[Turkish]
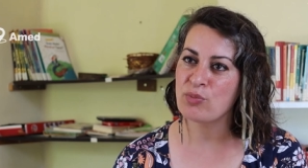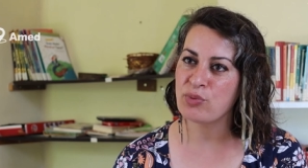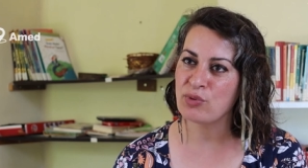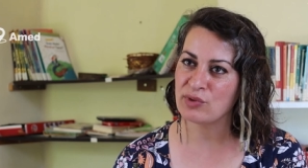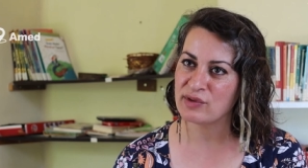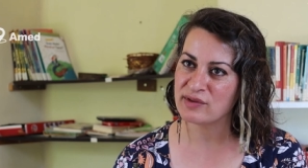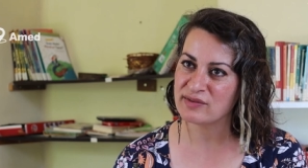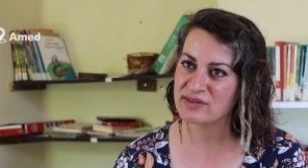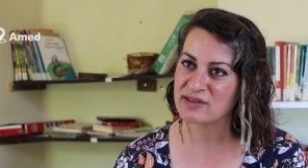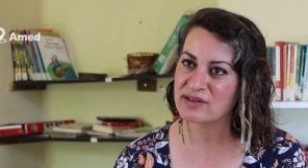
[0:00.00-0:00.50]

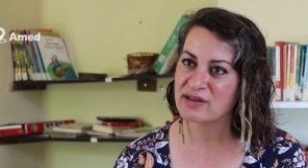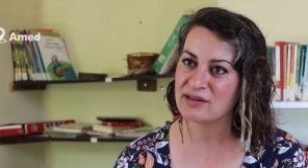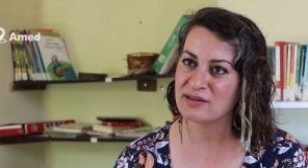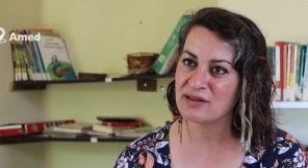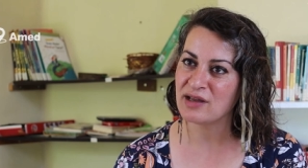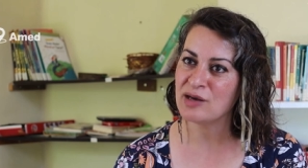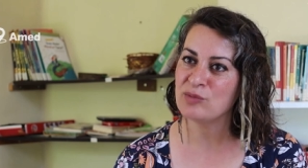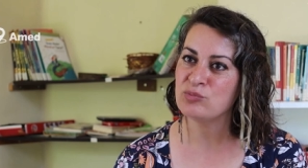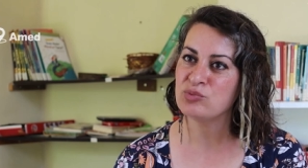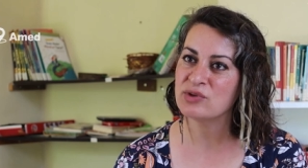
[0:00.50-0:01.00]

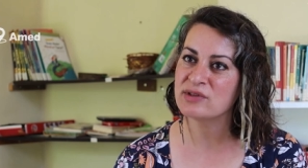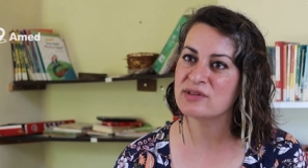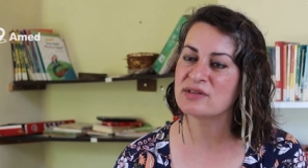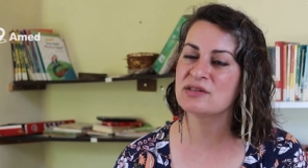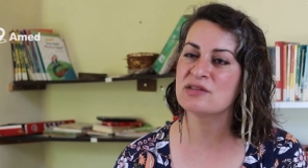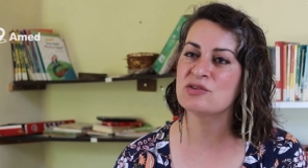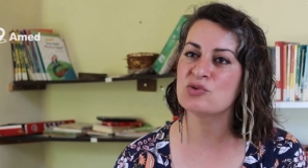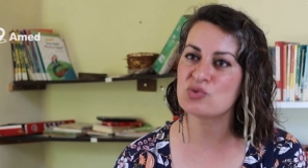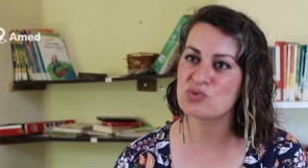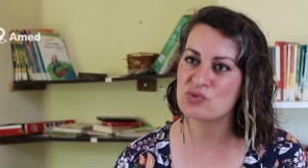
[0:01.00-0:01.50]
politikalar
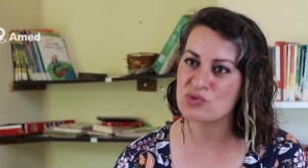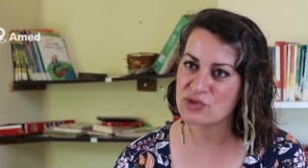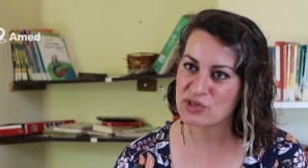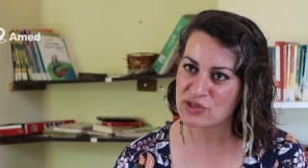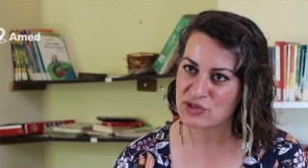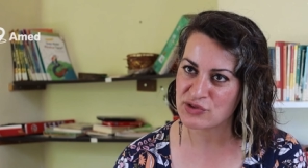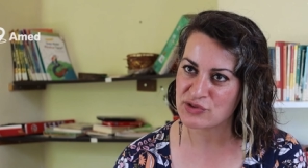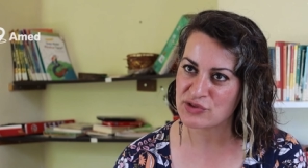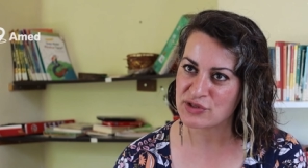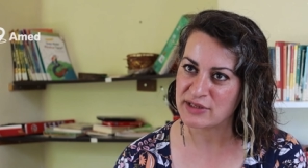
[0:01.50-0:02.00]
buradaki
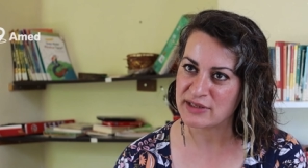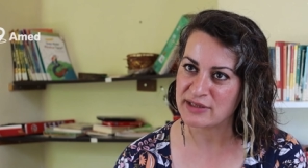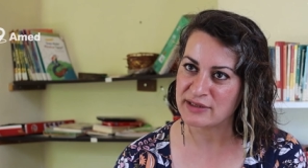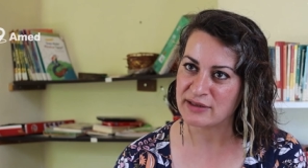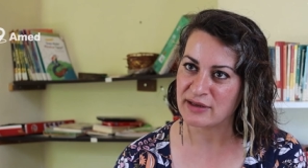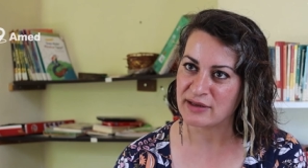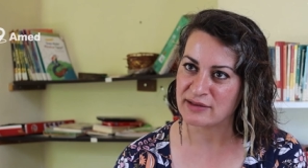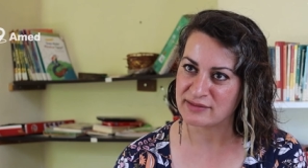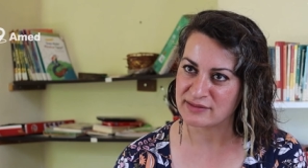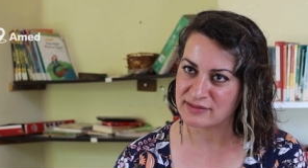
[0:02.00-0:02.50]
çocuk
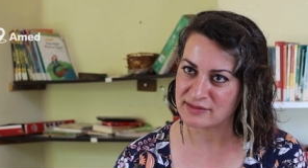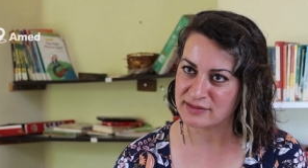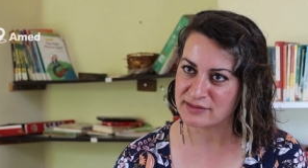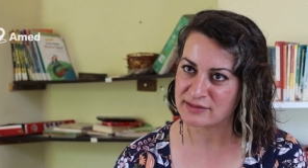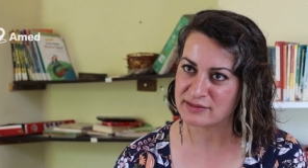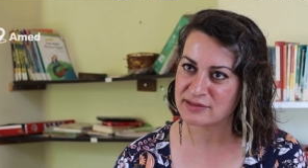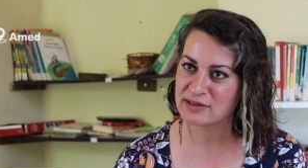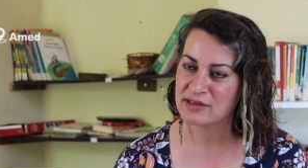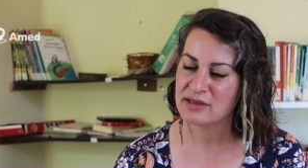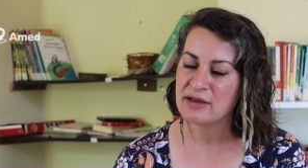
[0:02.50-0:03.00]
işçiliğini
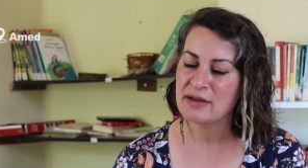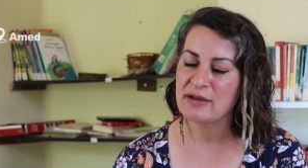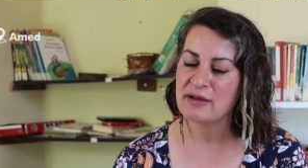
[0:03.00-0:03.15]
arttırır.